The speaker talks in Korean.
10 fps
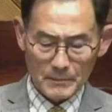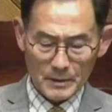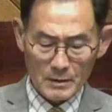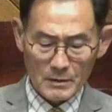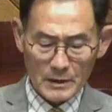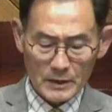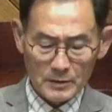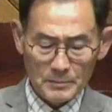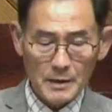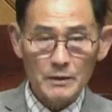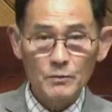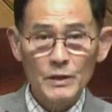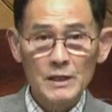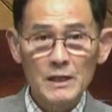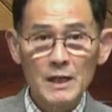거기에 특별히
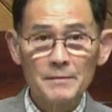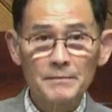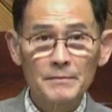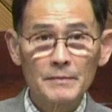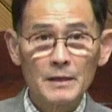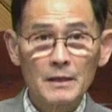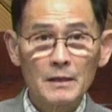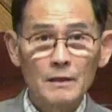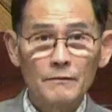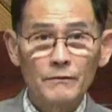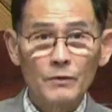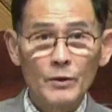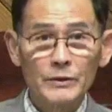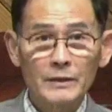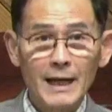윌리엄
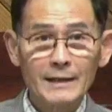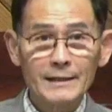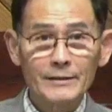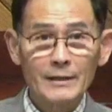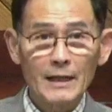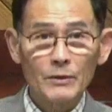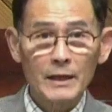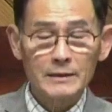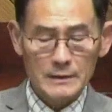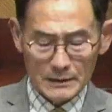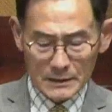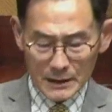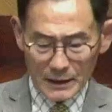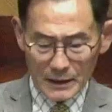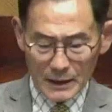플로이드 칼린스라고 하는
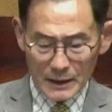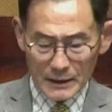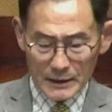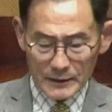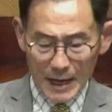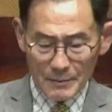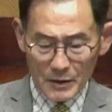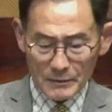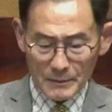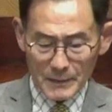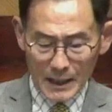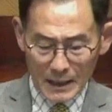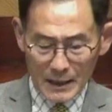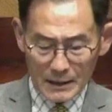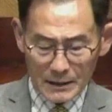아, 이
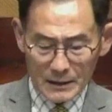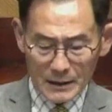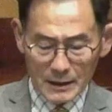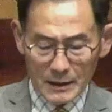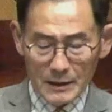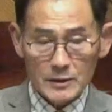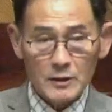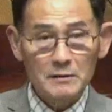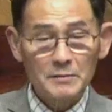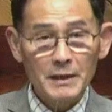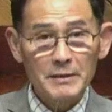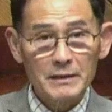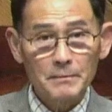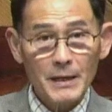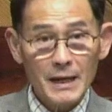탐험가가
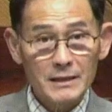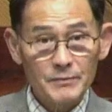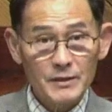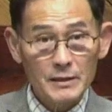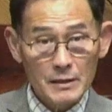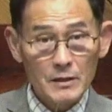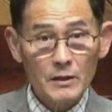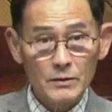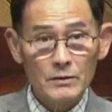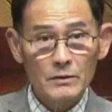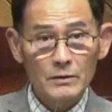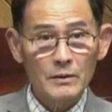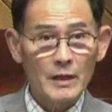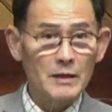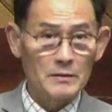
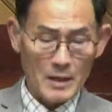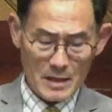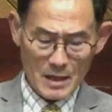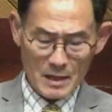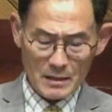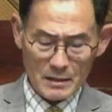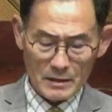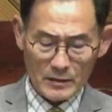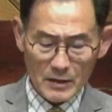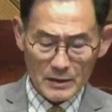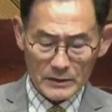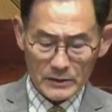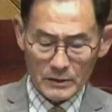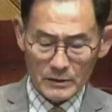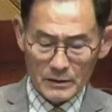1887년대에
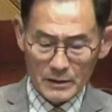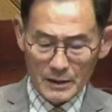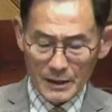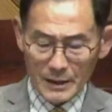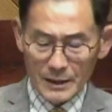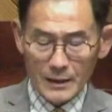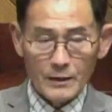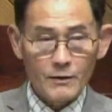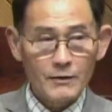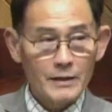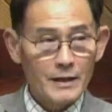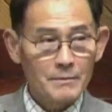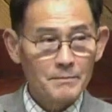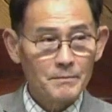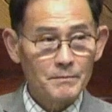태어나서 거기에
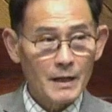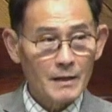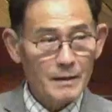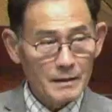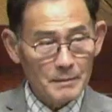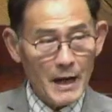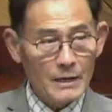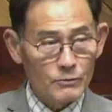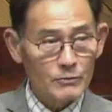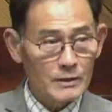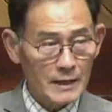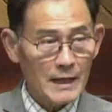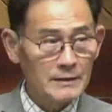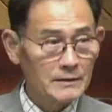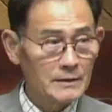아, 발굴을 이렇게
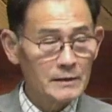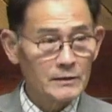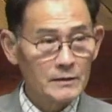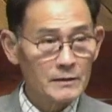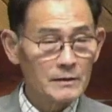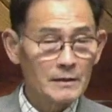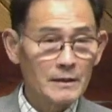하는 일들을